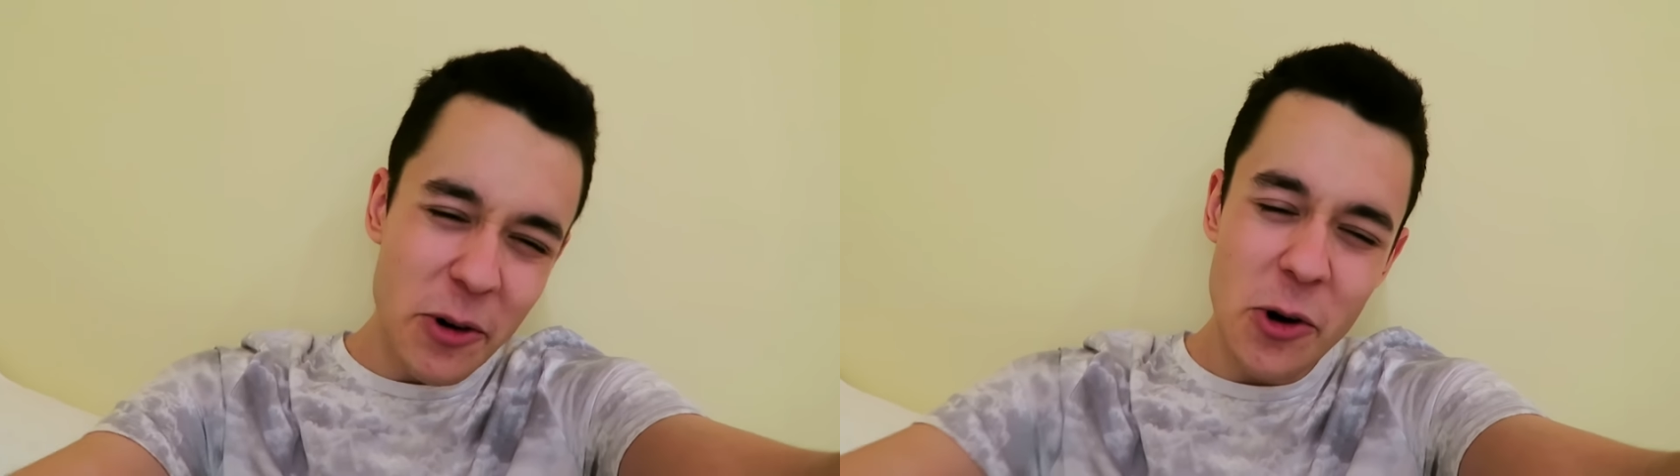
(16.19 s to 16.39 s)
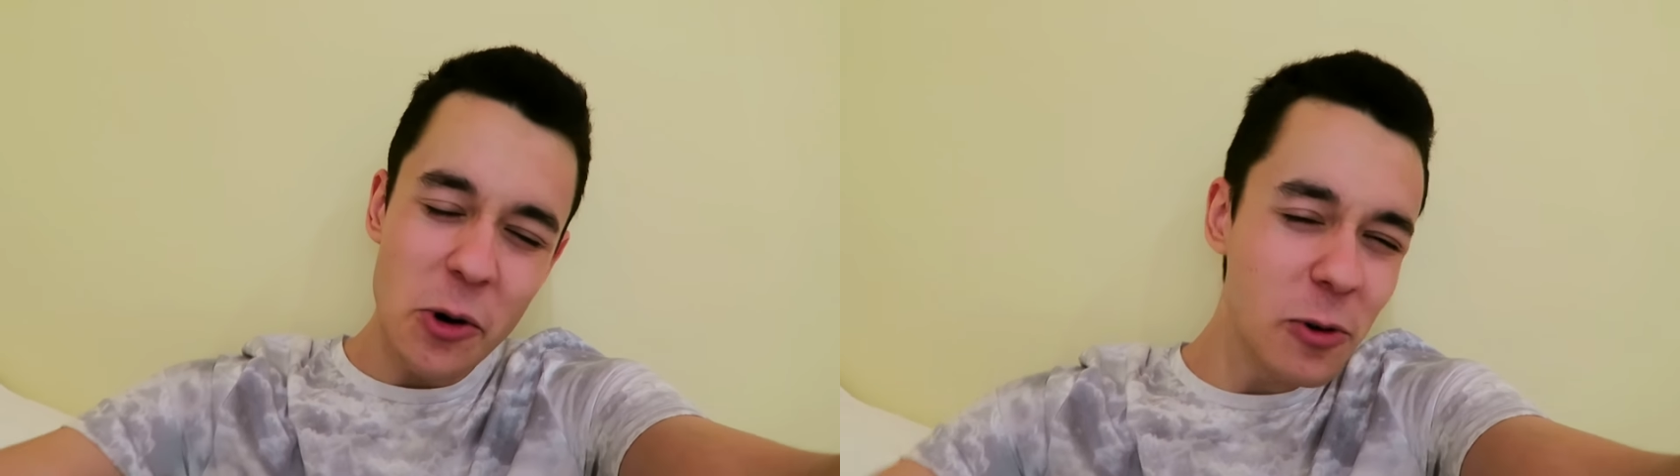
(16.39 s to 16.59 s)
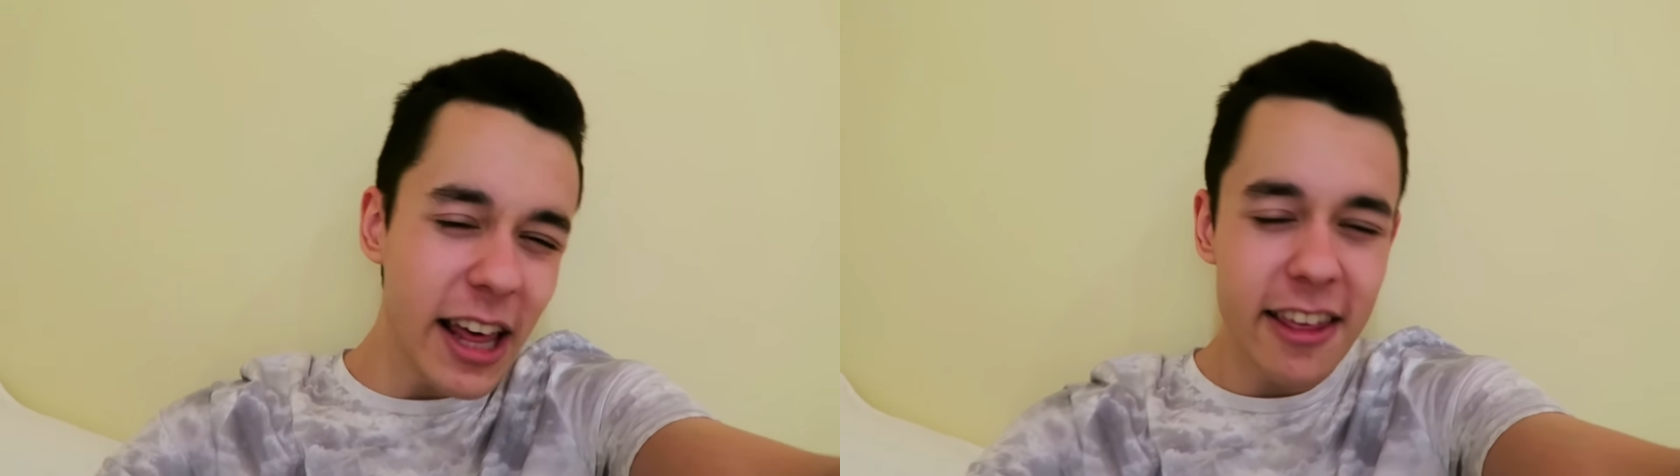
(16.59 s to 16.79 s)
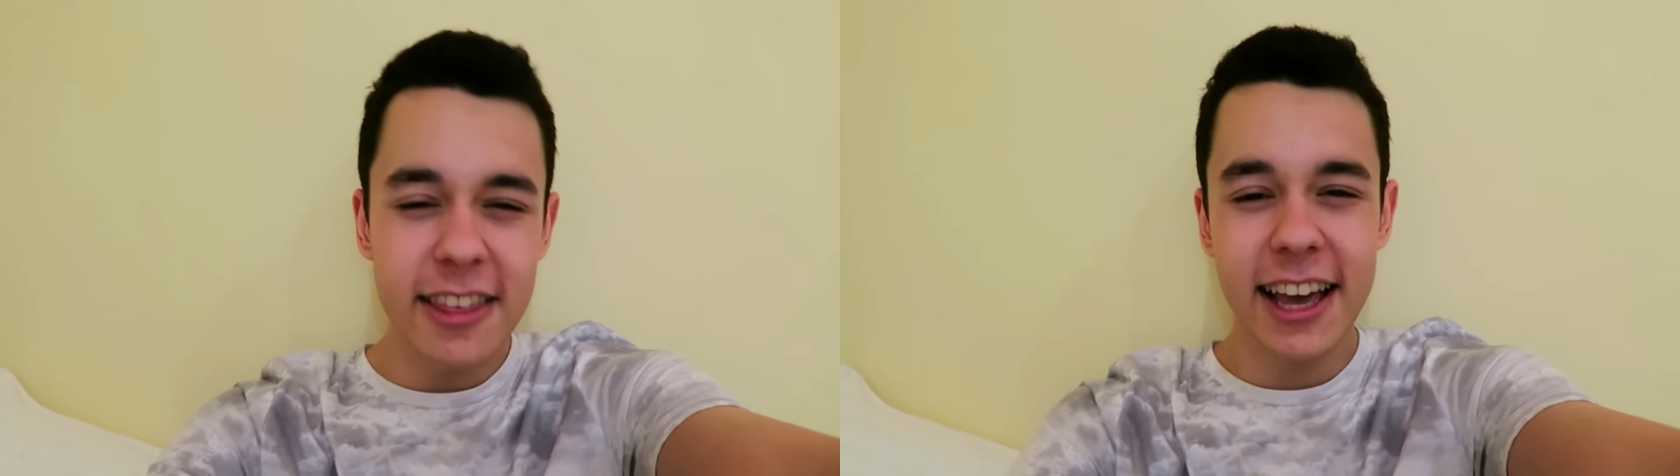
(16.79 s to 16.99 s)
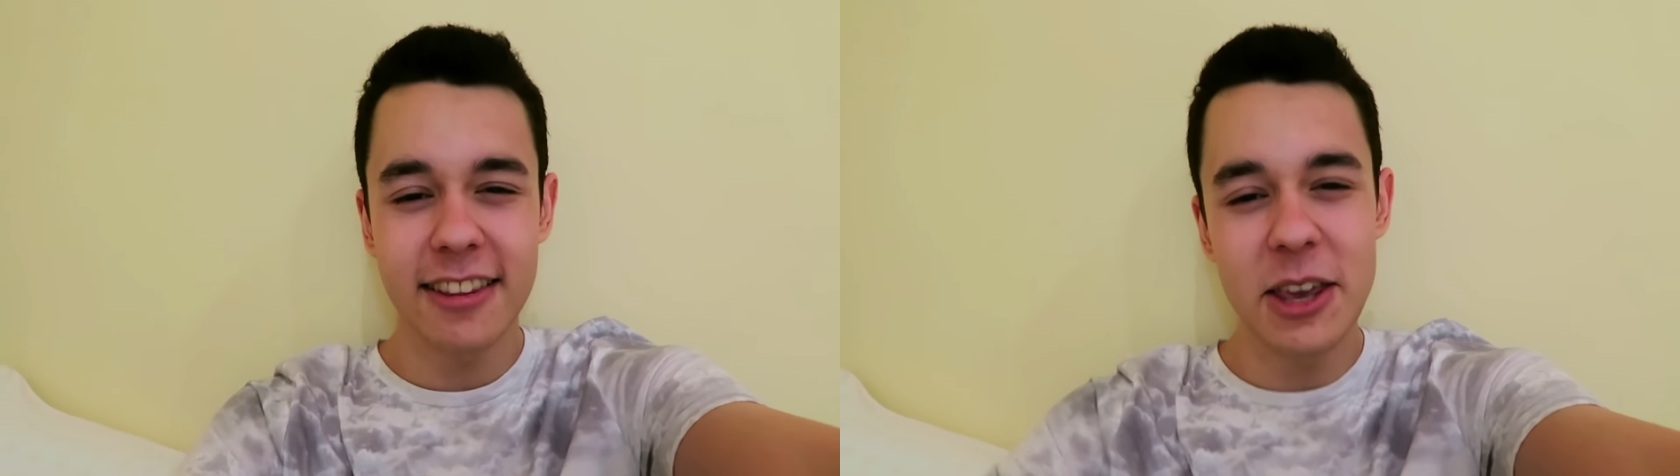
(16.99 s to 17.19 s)
amor, una
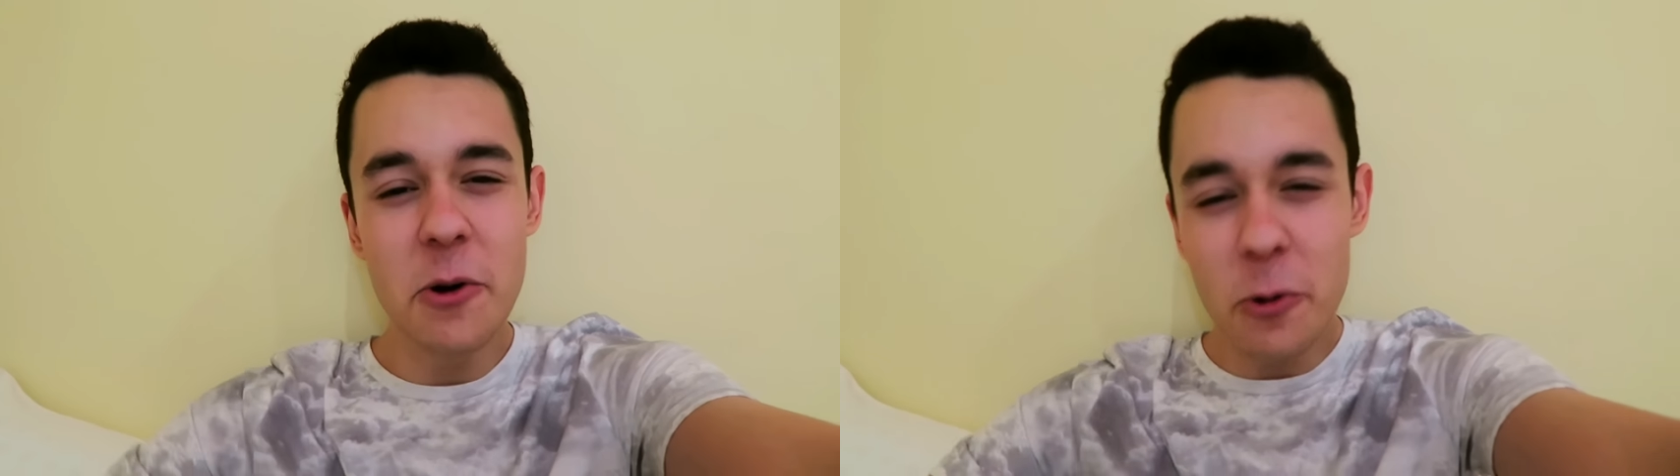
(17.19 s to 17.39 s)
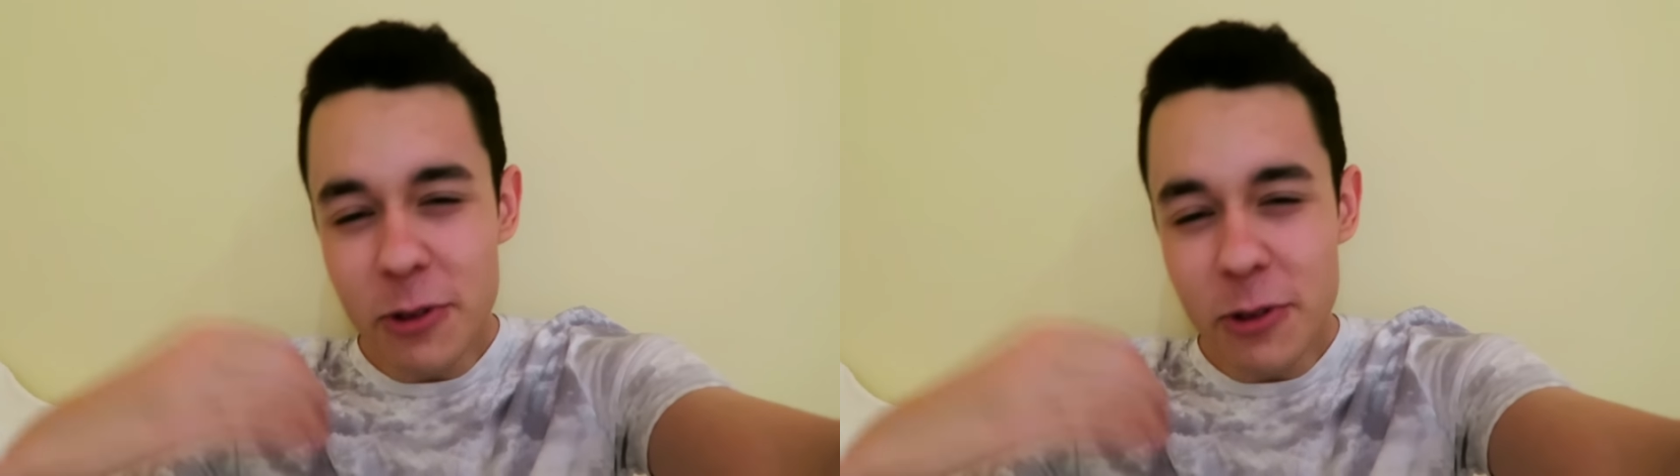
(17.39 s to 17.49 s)
dedicación,